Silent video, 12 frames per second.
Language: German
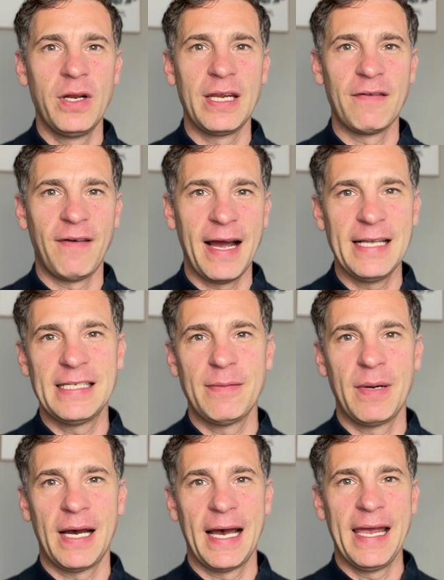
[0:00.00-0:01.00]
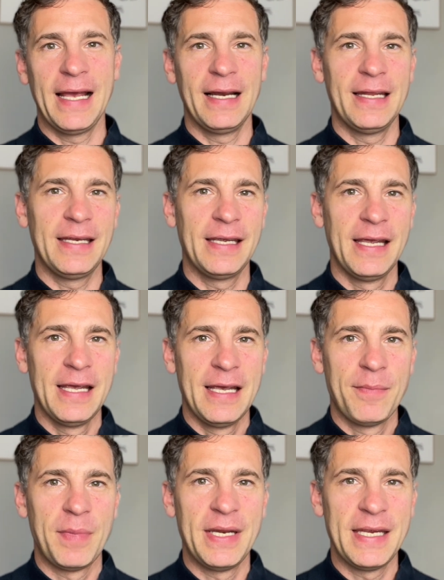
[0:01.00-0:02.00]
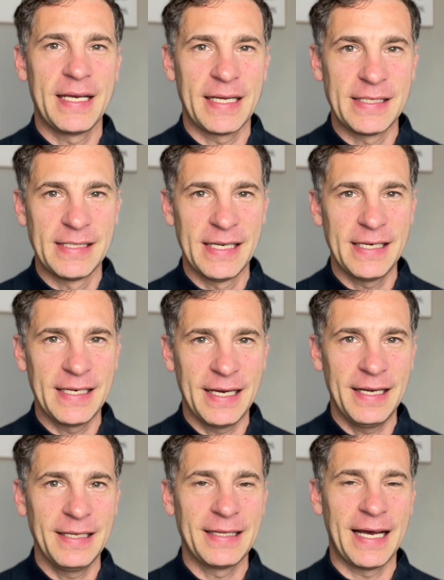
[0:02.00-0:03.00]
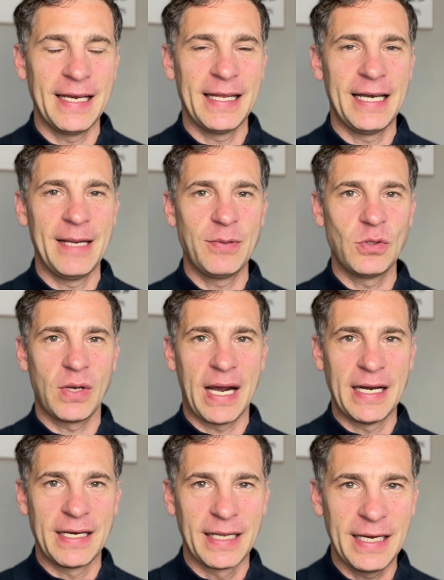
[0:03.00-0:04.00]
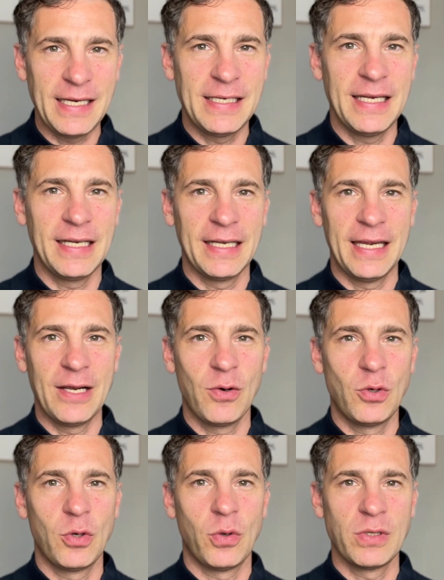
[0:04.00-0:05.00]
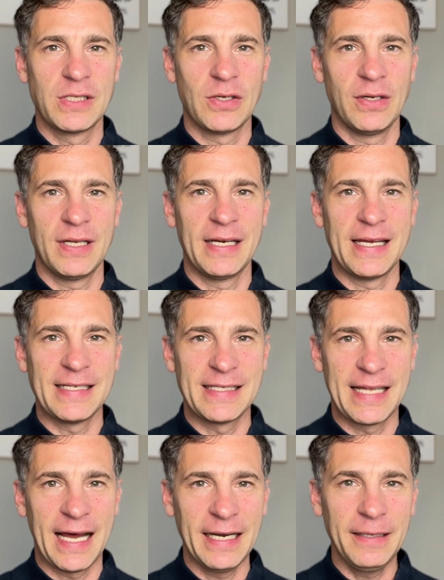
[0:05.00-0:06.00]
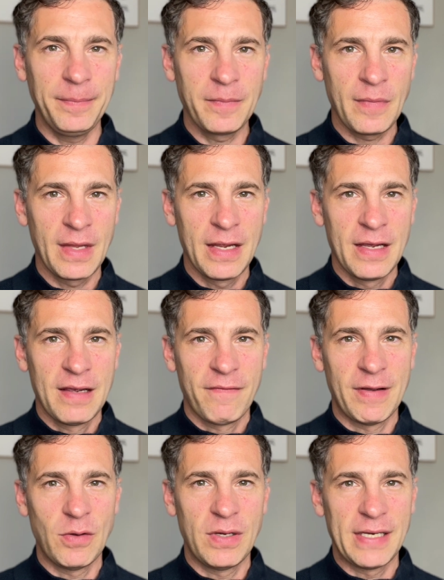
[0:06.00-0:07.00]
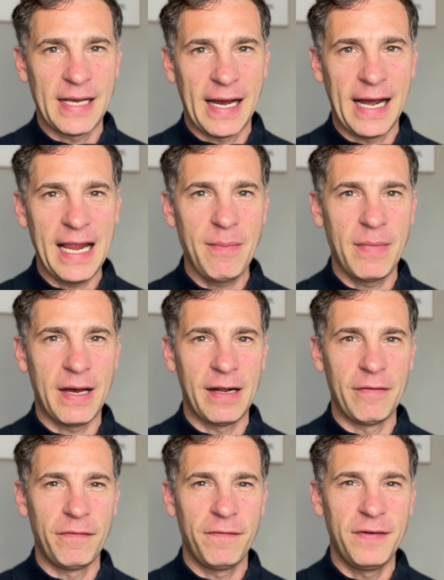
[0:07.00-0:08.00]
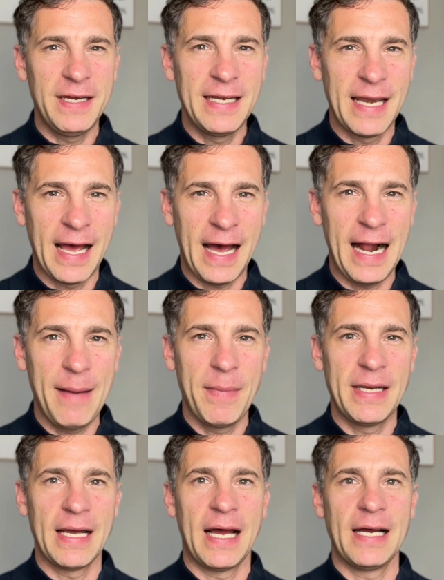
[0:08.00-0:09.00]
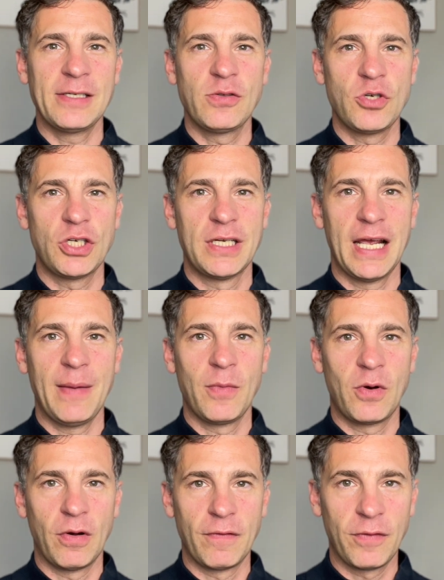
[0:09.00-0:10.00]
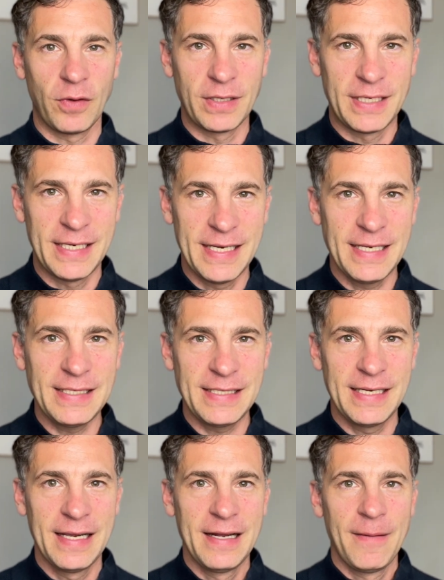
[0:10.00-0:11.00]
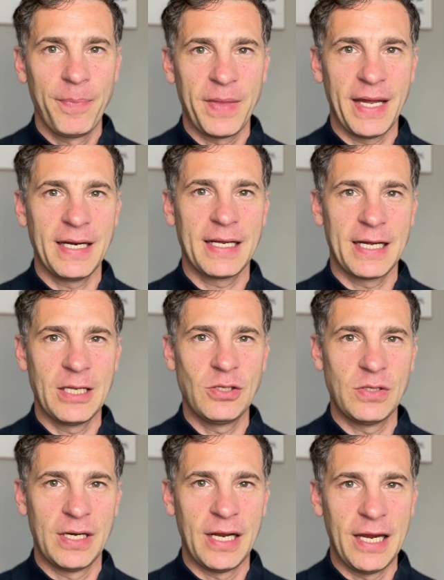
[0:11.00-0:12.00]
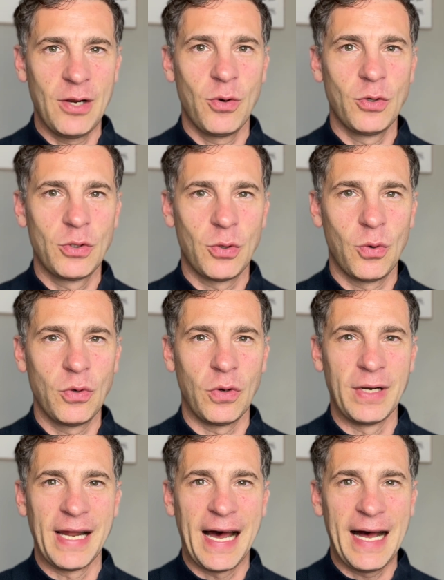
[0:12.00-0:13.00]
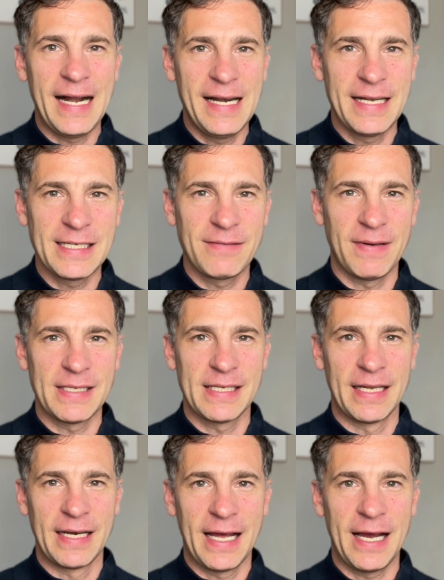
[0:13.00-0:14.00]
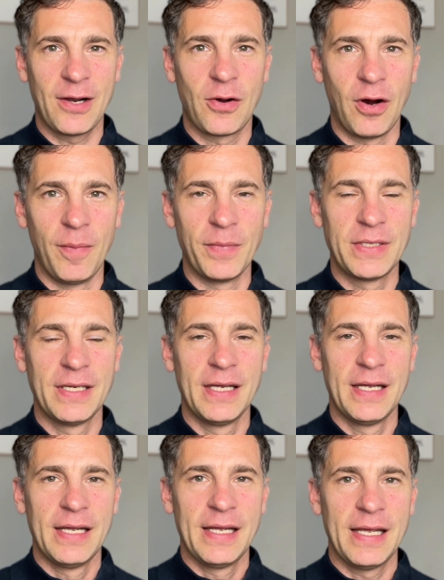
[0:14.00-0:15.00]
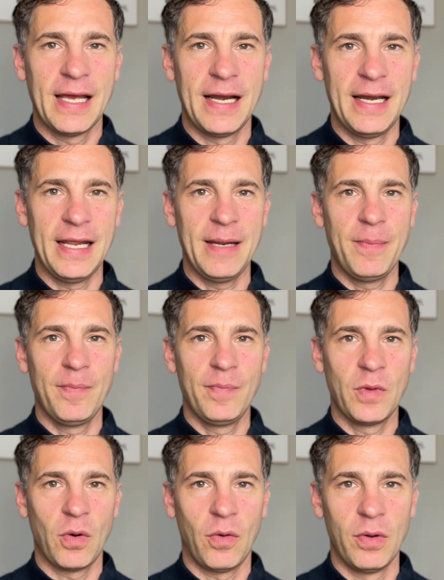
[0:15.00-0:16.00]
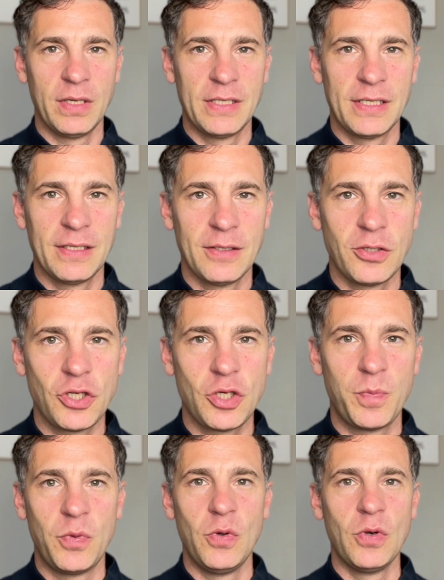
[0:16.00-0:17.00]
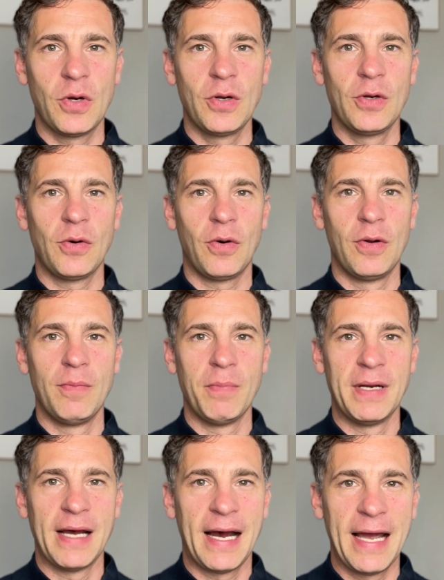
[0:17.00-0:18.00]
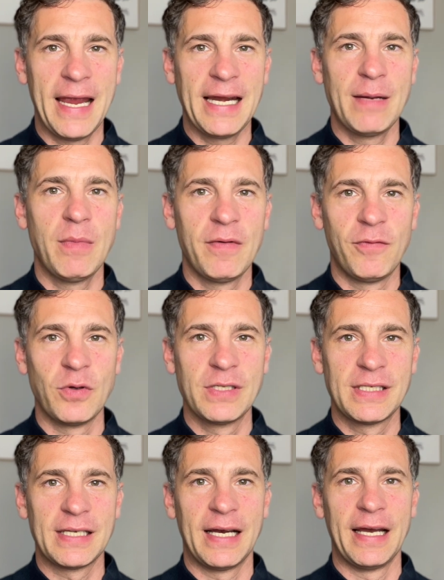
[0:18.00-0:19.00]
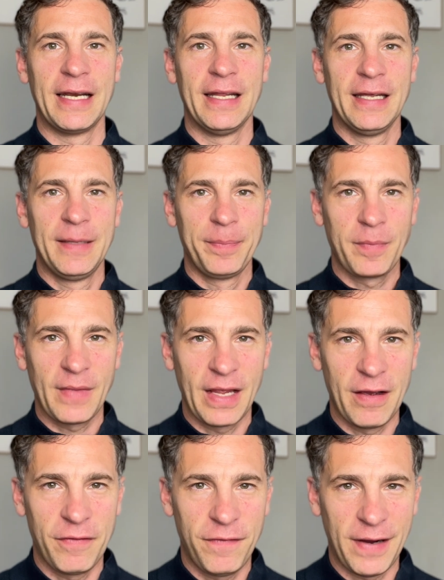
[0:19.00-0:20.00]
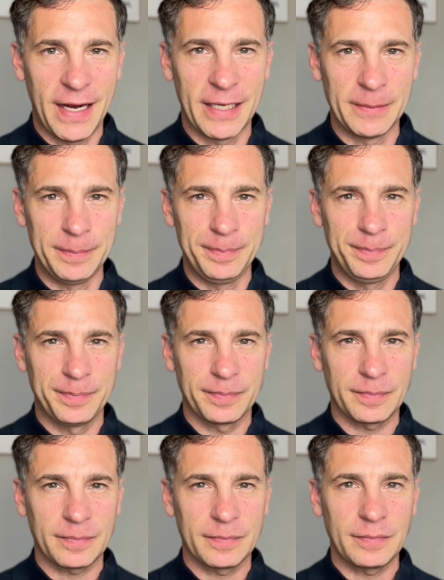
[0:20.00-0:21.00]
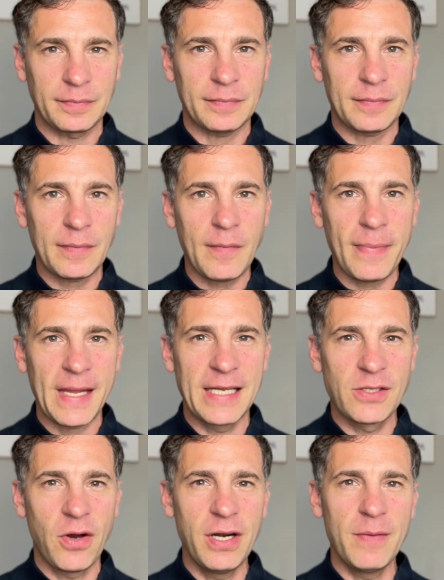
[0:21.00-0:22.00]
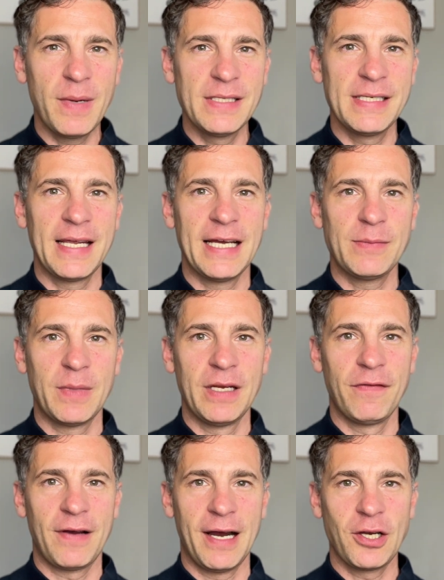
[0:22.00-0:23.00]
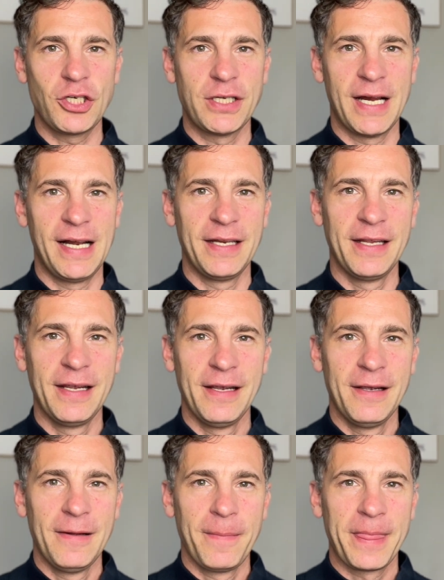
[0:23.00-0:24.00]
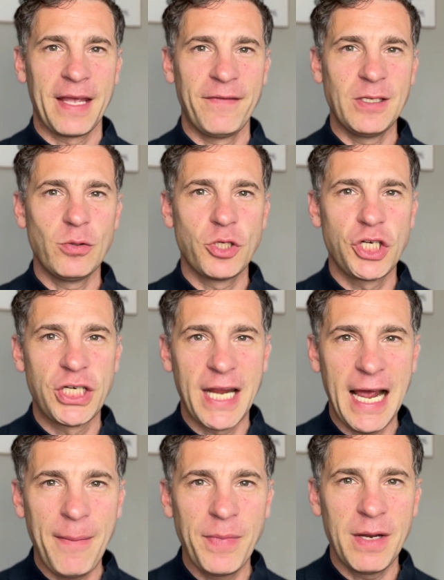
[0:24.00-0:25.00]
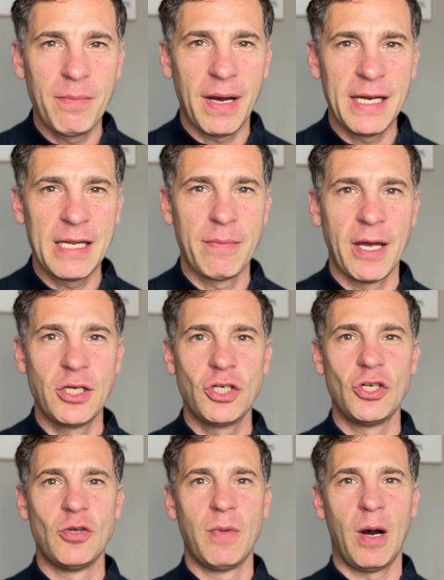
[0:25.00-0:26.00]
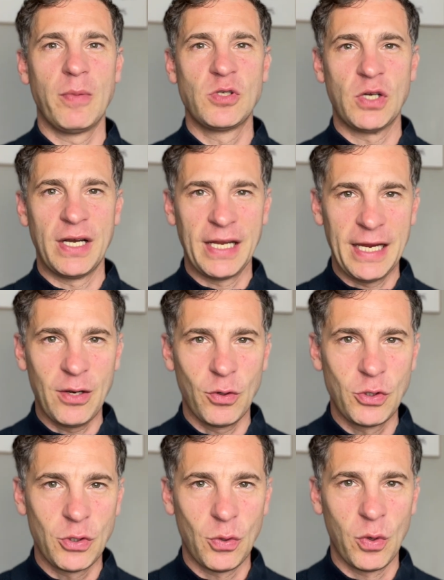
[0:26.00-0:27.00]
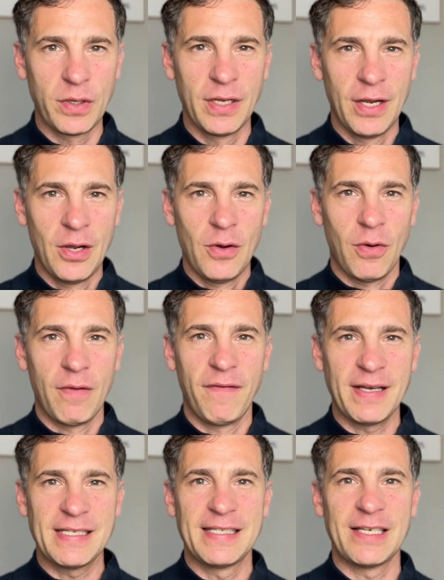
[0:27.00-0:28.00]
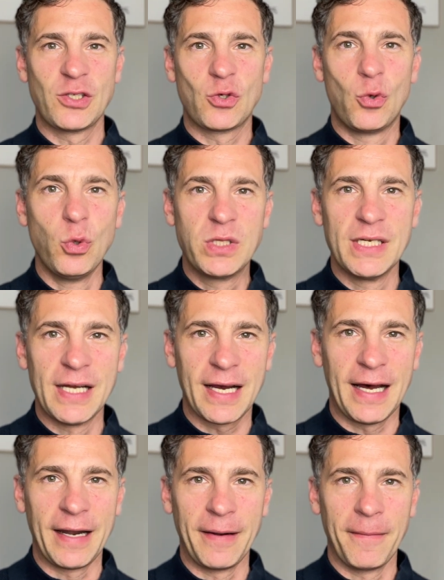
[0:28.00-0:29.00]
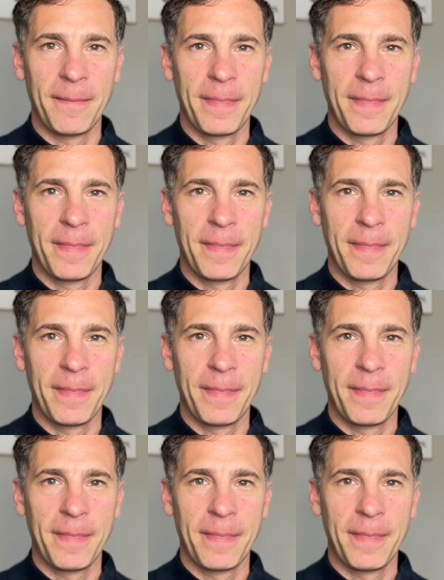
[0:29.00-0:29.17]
ich weiß aber eigentlich, bin ich ganz sicher, dann erlebst du keinen richtigen Ego-Tod, sondern erst dann, wenn du dich einmal final mit der Angst zu sterben konfrontierst, dann kannst du den Ego-Tod und all das, was danach kommt, erleben und spüren und mit eigenem Bewusstsein erfahren. Jetzt könnte man sich erstmal die Frage stellen, ja, wieso sterben denn manche Menschen überhaupt so den Ego-Tod und was ist das Gute daran?